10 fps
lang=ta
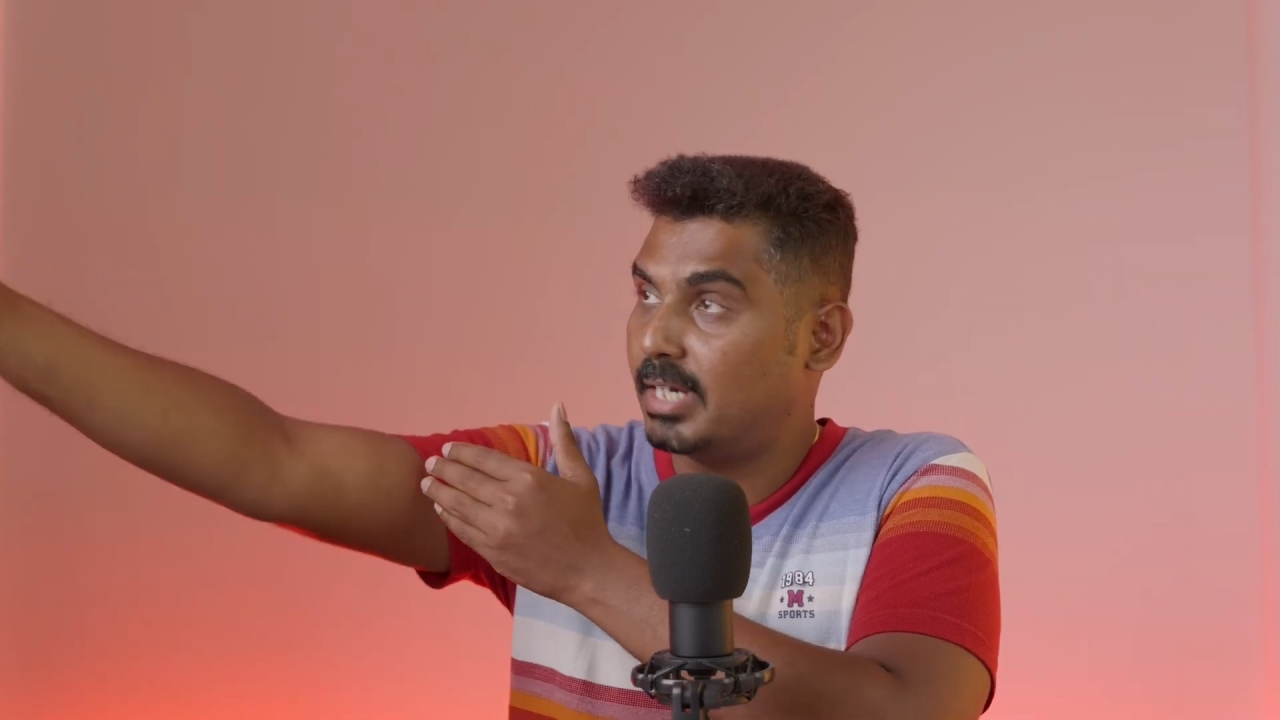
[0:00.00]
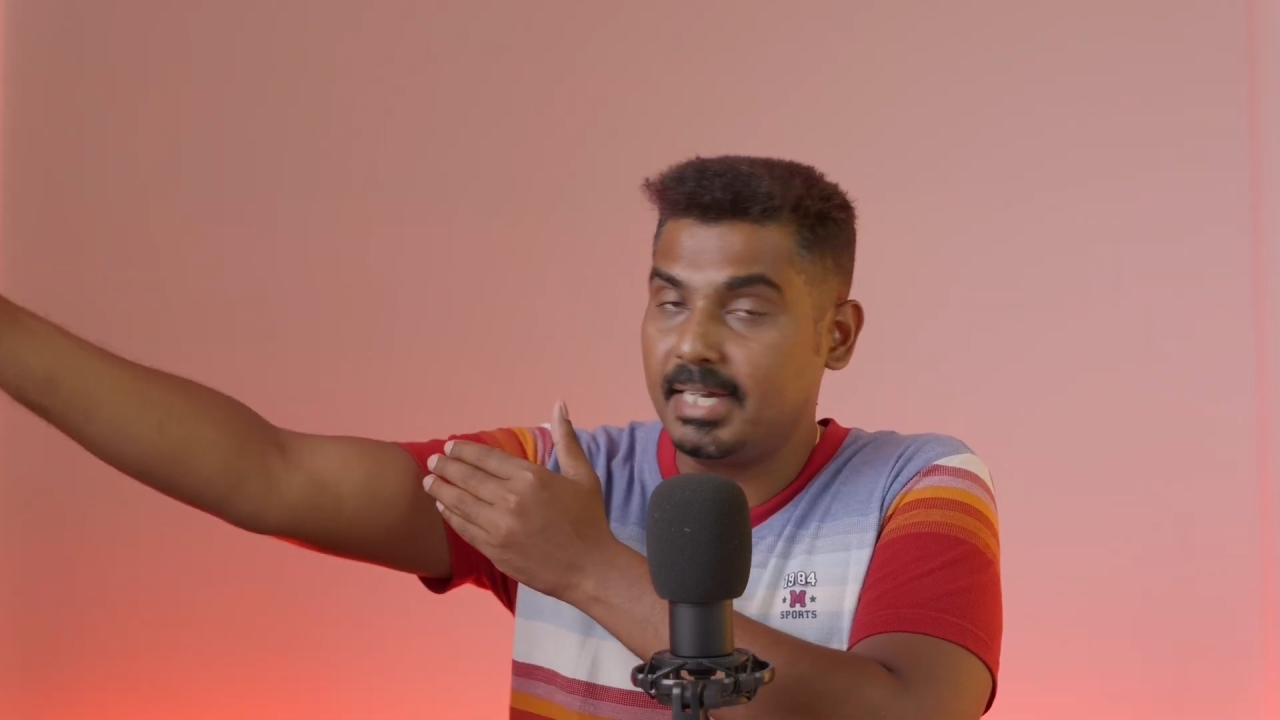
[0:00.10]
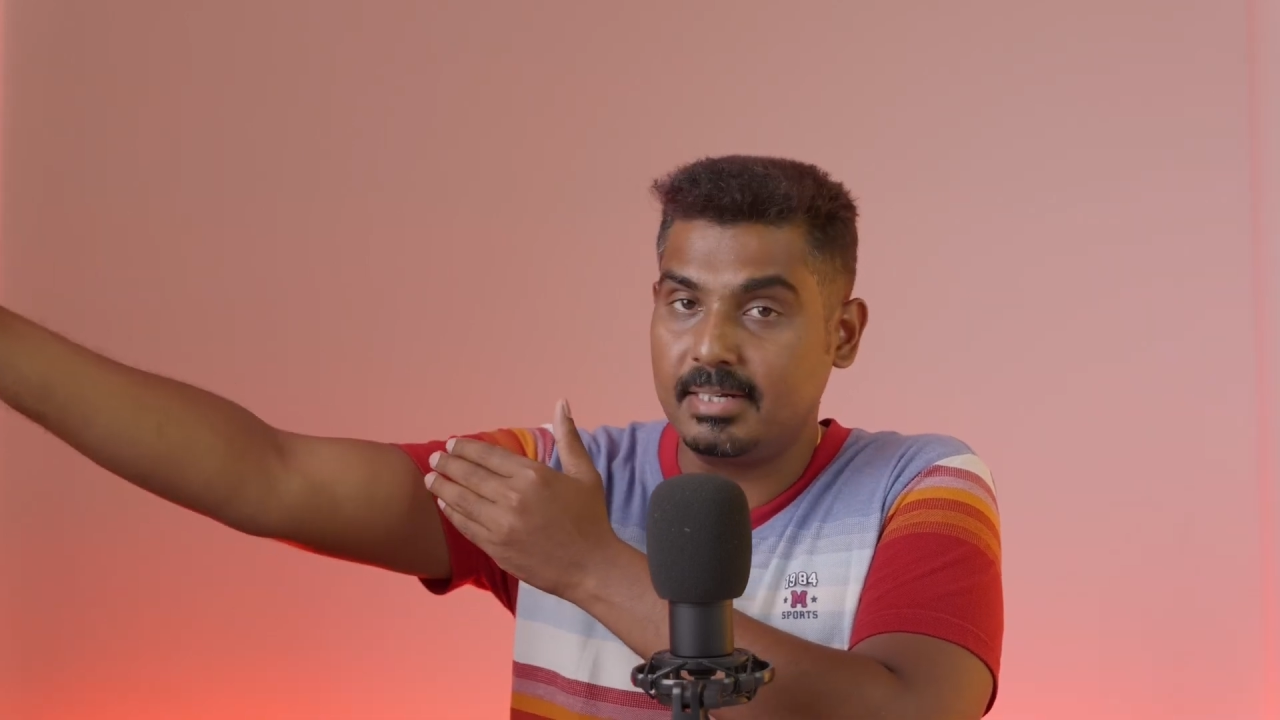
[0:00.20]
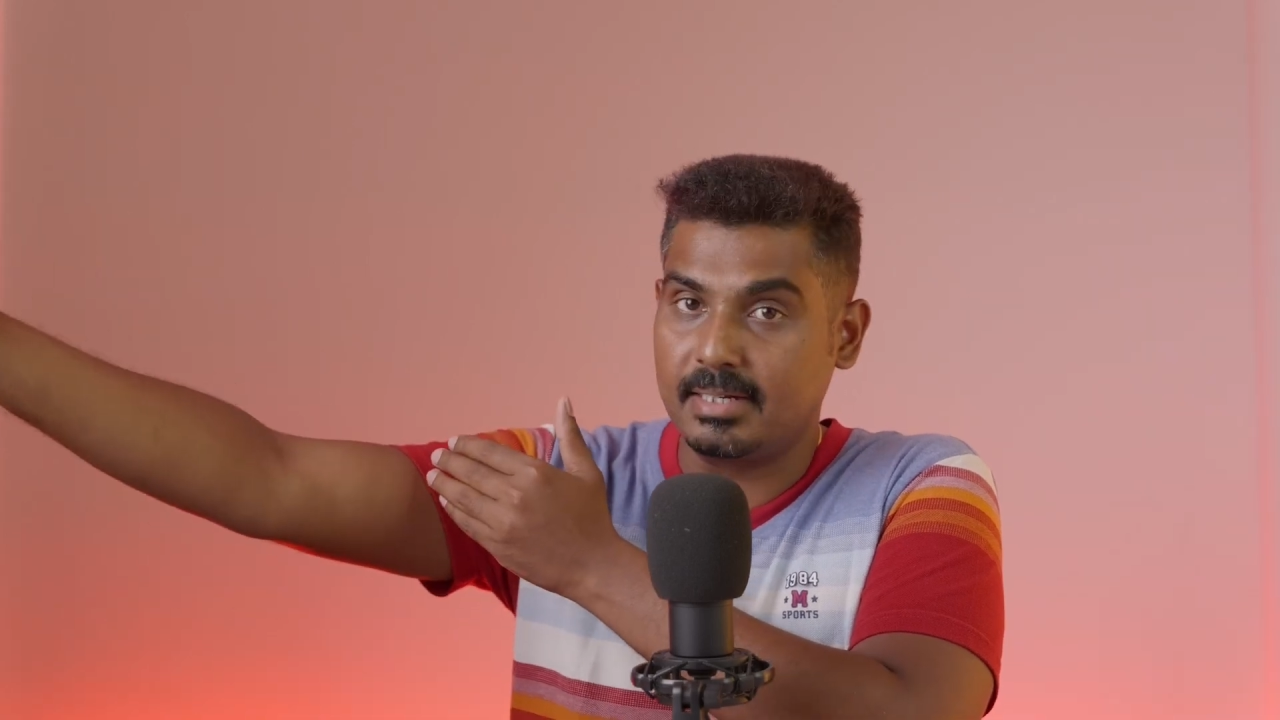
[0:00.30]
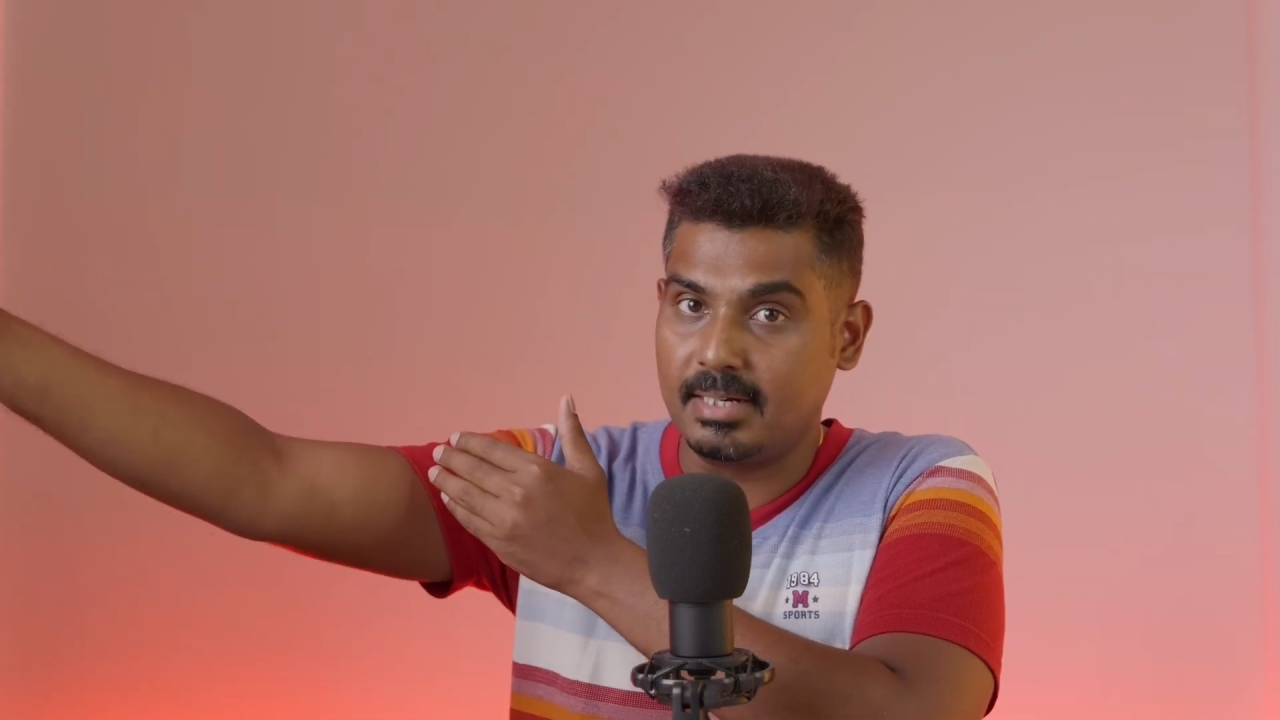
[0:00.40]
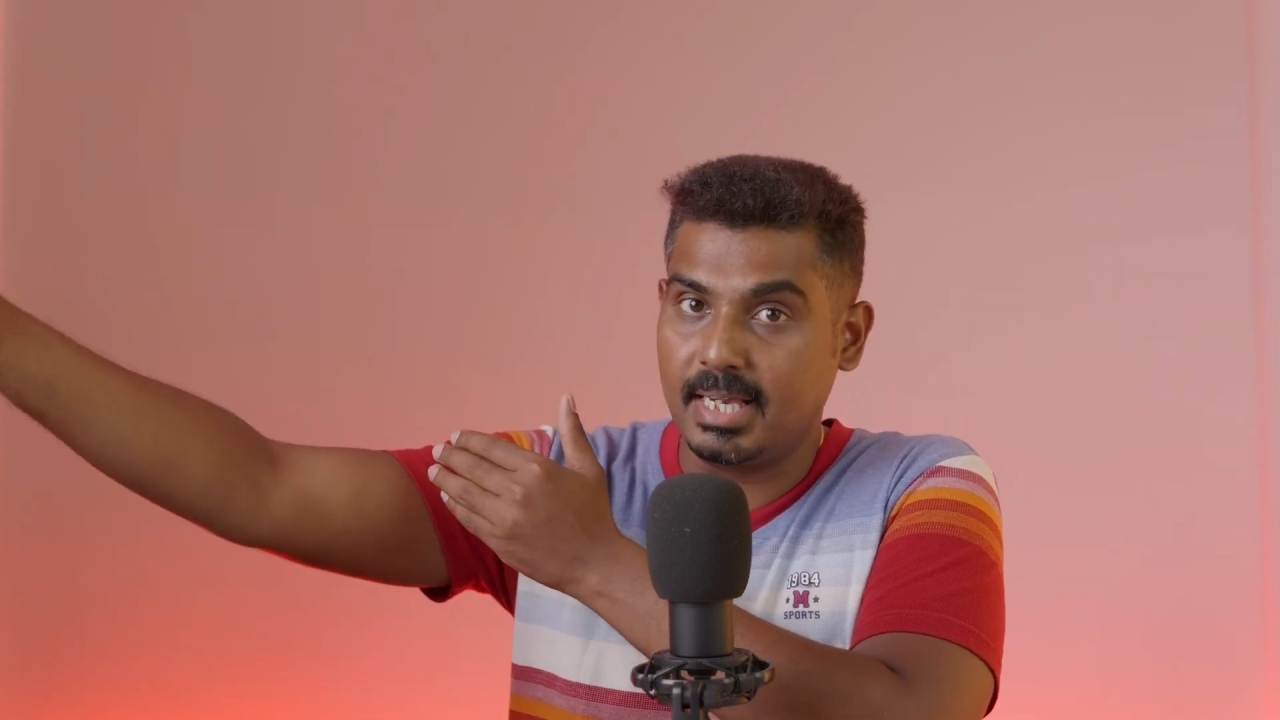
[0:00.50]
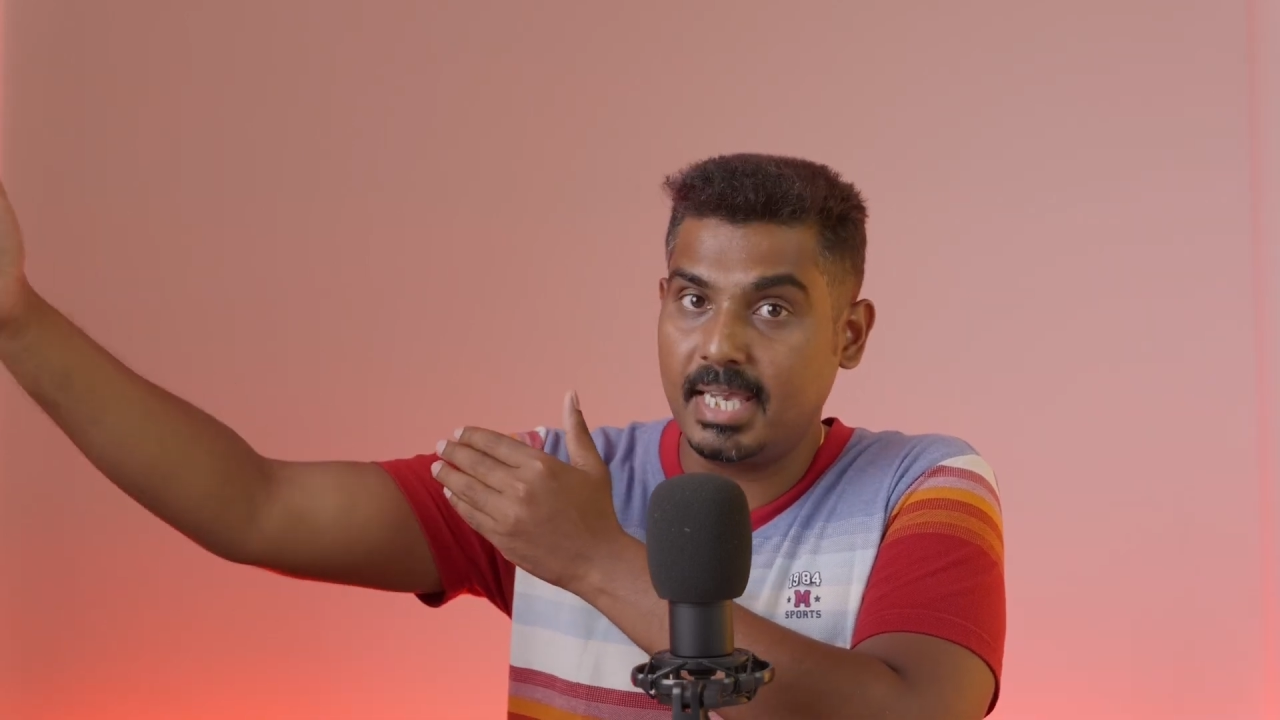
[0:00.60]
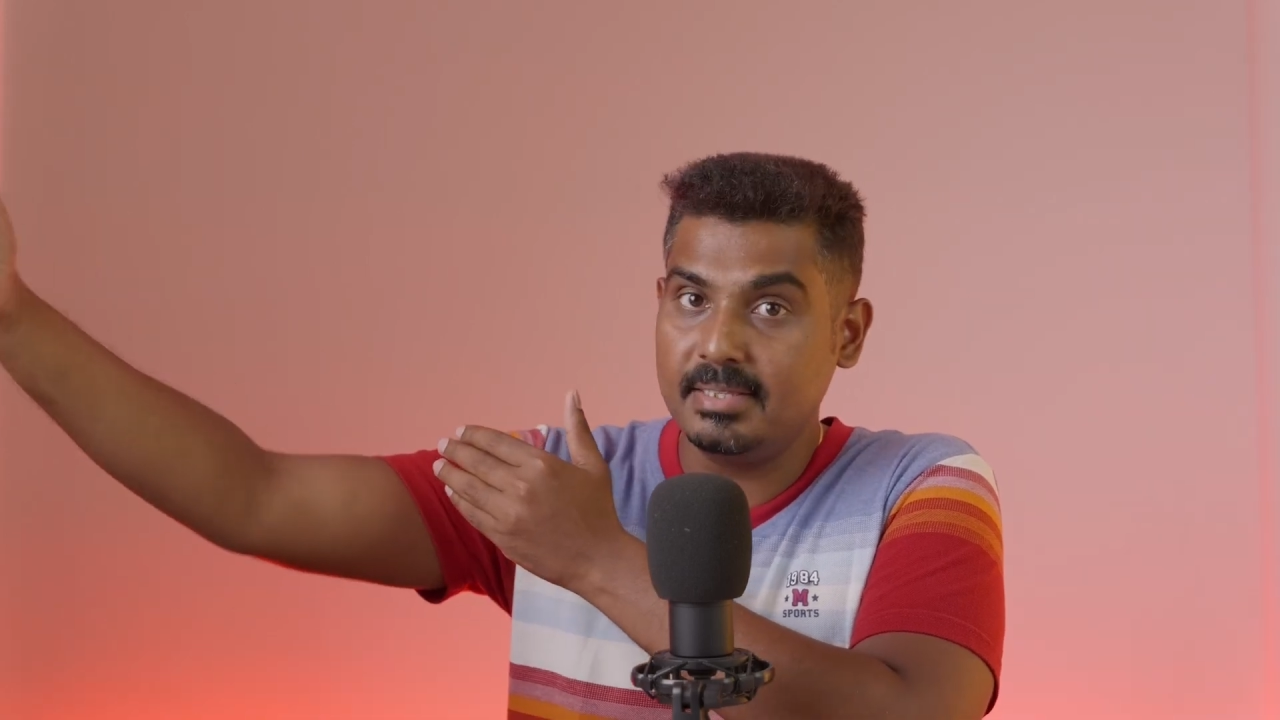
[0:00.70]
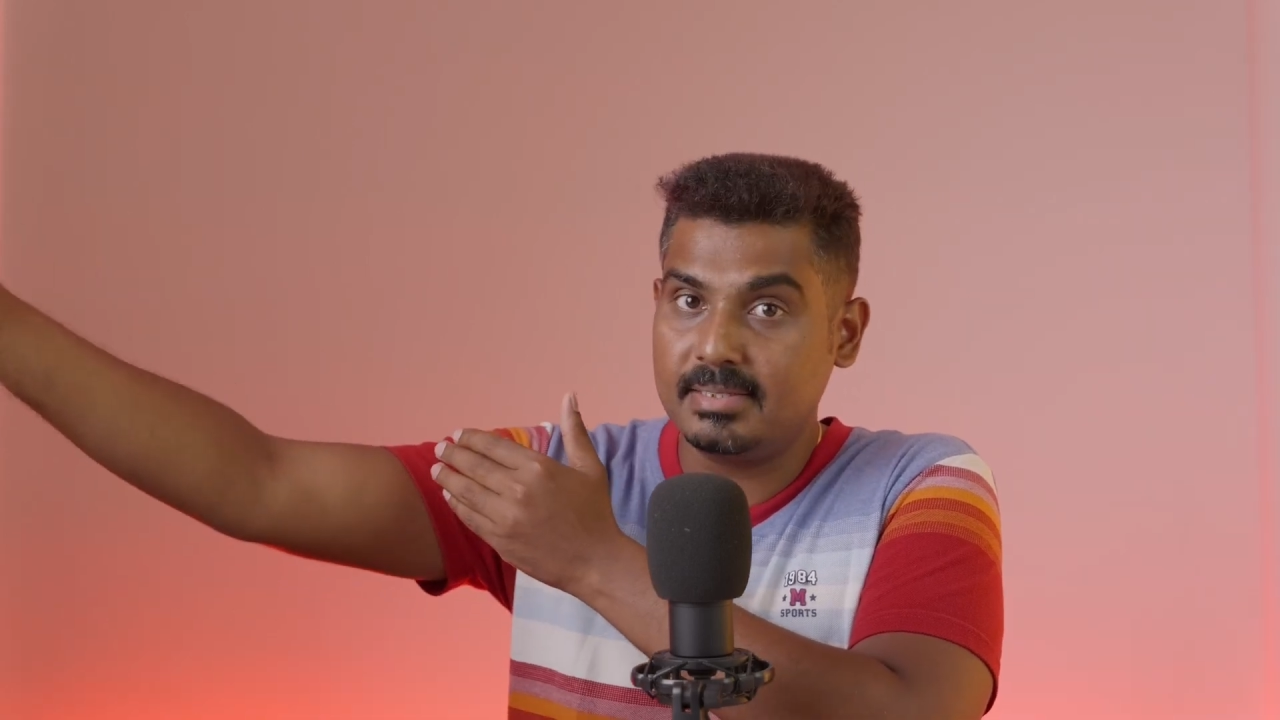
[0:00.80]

லைட் இருக்குல்ல